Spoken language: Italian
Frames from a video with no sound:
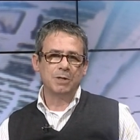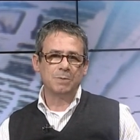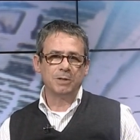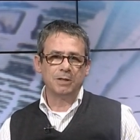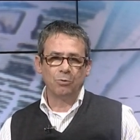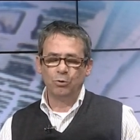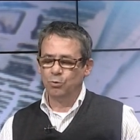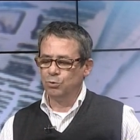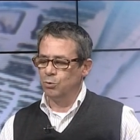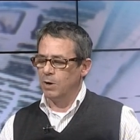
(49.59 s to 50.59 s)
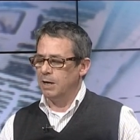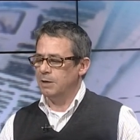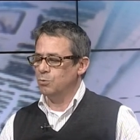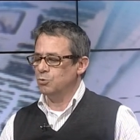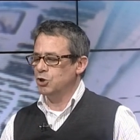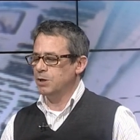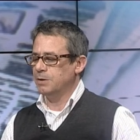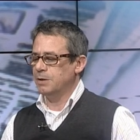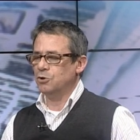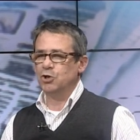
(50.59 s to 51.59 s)
spettacoli culturali,
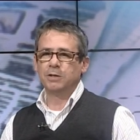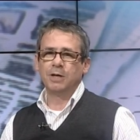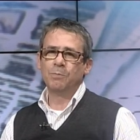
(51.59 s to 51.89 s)
concerti eccetera.